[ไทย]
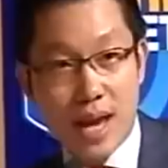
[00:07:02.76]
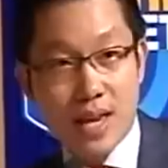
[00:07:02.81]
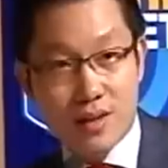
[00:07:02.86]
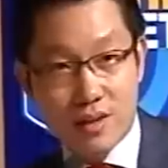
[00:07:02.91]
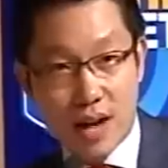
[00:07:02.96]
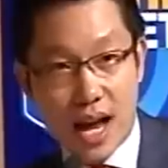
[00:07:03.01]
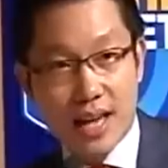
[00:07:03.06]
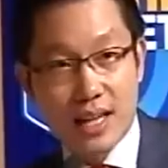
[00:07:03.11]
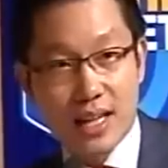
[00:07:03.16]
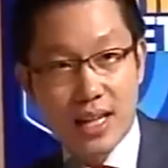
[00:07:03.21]
อไม่อ
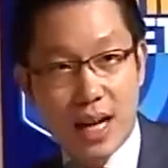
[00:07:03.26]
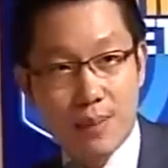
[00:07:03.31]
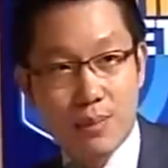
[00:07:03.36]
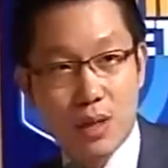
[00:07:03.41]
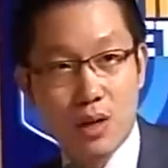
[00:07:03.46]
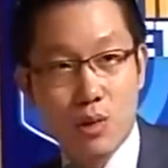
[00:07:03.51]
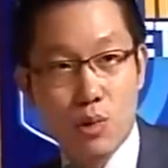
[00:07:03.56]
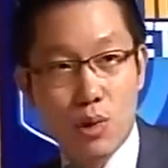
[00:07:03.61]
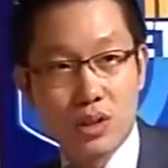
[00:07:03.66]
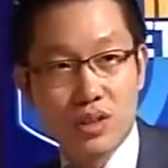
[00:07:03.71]
ย่างไรนะครับ
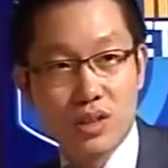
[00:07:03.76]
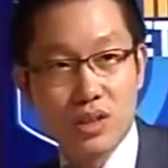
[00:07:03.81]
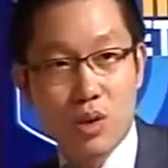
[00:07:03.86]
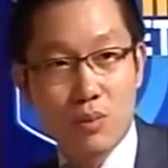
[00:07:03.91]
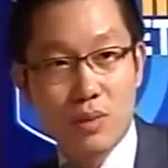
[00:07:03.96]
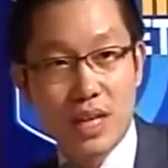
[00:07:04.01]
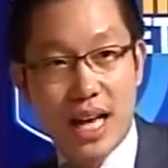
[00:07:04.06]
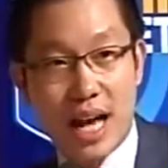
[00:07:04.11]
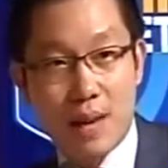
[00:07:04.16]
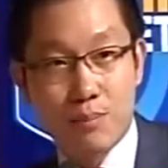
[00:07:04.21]
แล้วเราควรที่จะต้
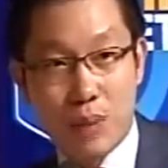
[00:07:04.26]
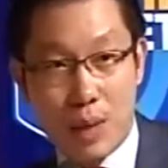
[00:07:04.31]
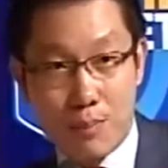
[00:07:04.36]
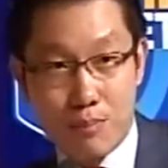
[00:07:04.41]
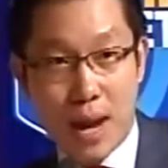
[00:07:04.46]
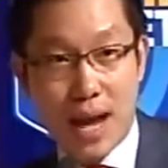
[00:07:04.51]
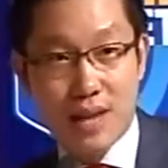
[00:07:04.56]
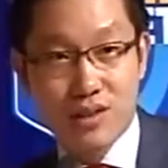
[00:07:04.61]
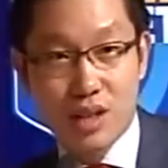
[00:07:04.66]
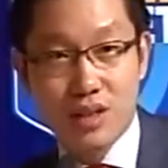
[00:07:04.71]
องมีการปรับ
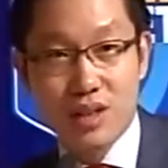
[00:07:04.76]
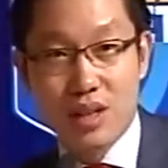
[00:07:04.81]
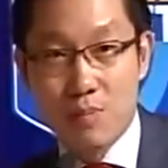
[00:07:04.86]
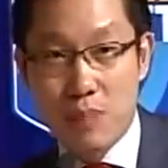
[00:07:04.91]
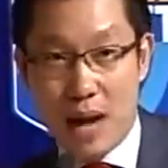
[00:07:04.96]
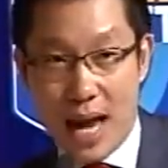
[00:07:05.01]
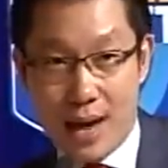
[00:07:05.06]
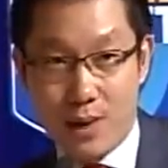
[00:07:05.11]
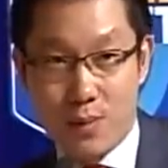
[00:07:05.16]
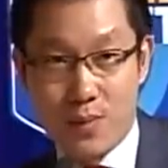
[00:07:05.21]
mindset หรือ
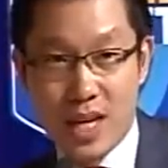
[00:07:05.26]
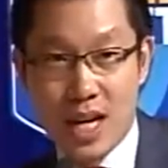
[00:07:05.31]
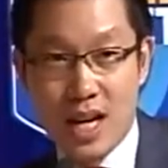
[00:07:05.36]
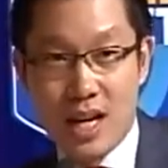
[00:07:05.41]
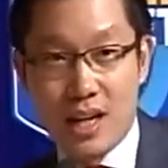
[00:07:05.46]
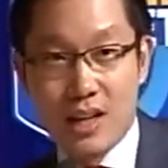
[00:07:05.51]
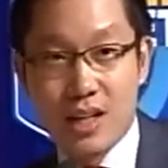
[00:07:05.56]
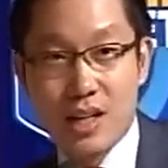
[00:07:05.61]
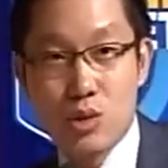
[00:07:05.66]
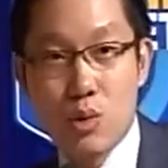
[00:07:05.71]
เปล่า
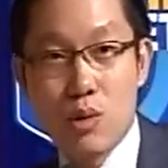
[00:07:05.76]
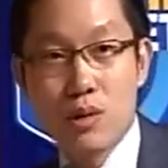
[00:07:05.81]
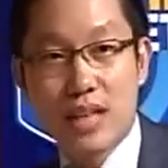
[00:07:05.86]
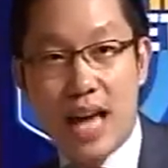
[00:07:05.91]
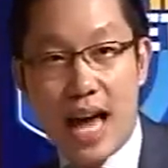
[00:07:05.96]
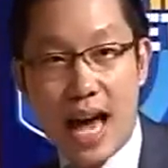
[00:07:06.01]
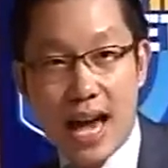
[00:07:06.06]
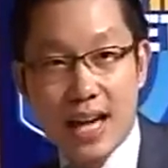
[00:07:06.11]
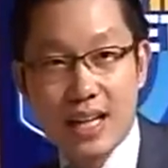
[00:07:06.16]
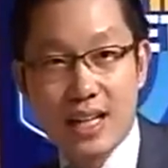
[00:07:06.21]
แล้วในช่วง
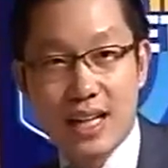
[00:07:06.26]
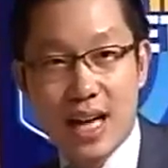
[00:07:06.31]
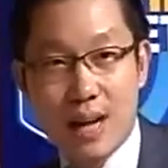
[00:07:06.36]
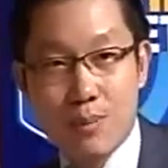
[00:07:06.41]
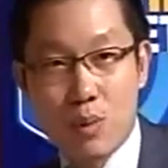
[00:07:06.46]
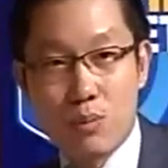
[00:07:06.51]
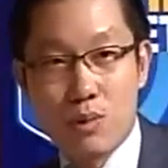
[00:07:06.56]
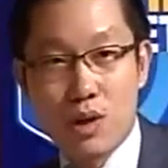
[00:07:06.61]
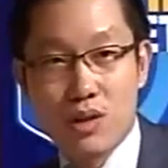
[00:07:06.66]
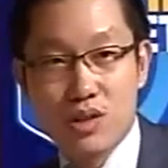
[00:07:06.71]
ท้ายนะครั
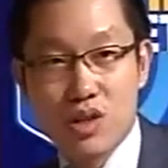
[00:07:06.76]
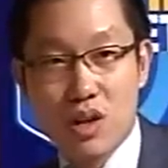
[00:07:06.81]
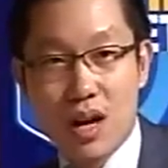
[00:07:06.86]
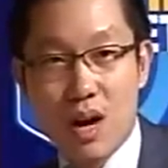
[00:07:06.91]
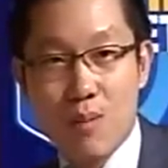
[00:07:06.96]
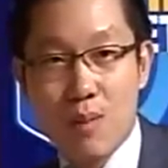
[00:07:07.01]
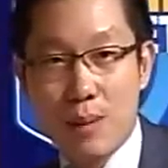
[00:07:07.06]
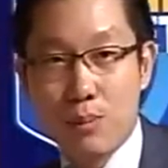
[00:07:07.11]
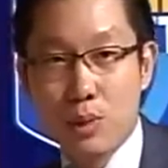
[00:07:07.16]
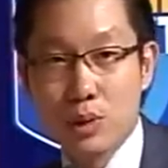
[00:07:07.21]
บผมเราก็จะ
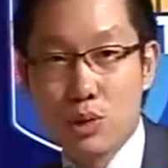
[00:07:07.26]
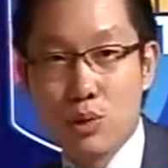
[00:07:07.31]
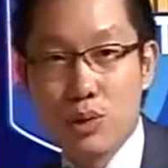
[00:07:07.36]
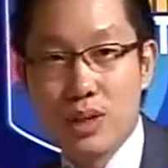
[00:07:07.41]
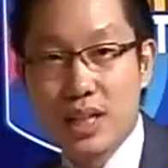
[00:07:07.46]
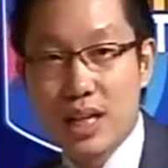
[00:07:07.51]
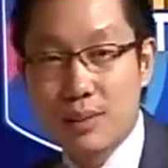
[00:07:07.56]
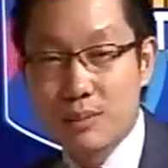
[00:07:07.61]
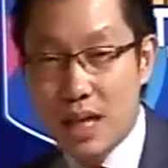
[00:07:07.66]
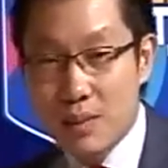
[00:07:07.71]
เข้ามาพูดคุ
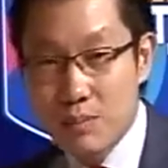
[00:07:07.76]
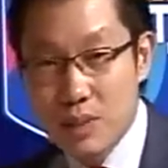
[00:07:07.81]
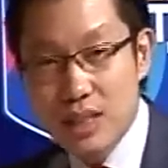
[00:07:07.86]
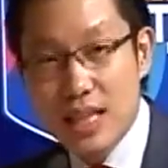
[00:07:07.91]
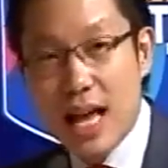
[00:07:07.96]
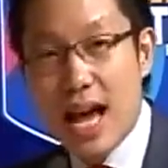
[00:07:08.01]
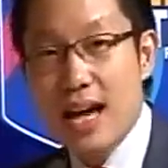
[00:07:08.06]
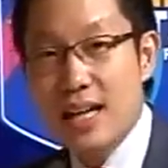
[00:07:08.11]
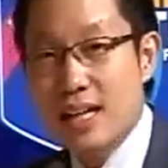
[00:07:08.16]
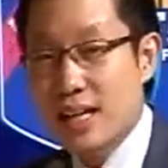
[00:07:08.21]
ยกับทั้งพี่
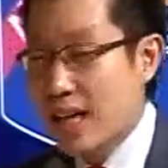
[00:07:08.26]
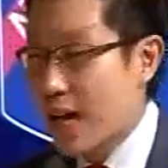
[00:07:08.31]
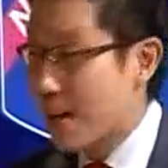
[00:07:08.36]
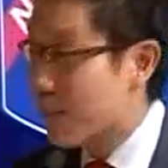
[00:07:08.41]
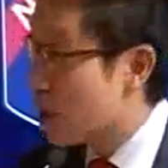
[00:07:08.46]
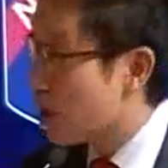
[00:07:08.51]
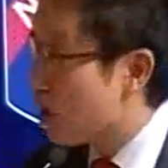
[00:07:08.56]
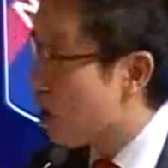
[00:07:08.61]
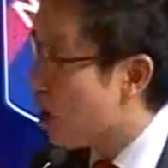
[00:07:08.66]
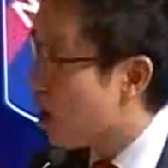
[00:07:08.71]
ตะนะครับ
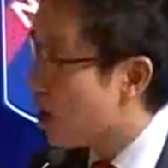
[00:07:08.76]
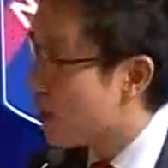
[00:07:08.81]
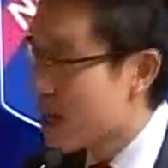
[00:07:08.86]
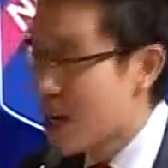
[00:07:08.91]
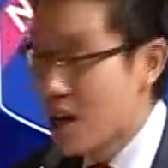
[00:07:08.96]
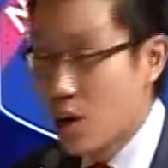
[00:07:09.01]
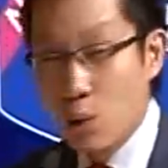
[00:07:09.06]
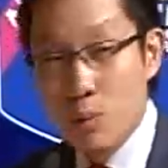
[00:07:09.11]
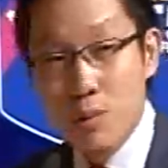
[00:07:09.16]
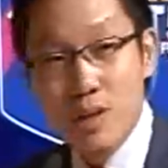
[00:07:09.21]
แล้วก็
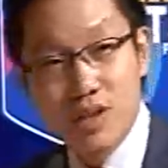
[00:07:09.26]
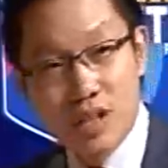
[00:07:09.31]
คุณ